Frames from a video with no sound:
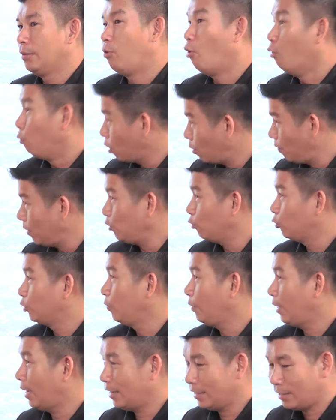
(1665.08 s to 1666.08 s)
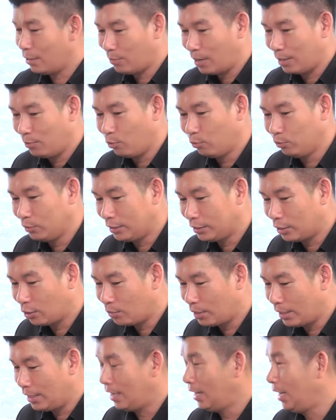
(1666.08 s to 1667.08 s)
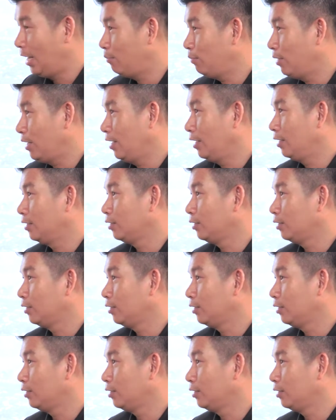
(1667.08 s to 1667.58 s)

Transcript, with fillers: ผมก็ไม่หยุดใช่ไหมฮะทำไมผมถึงต้องมาเขียนเล่มนี้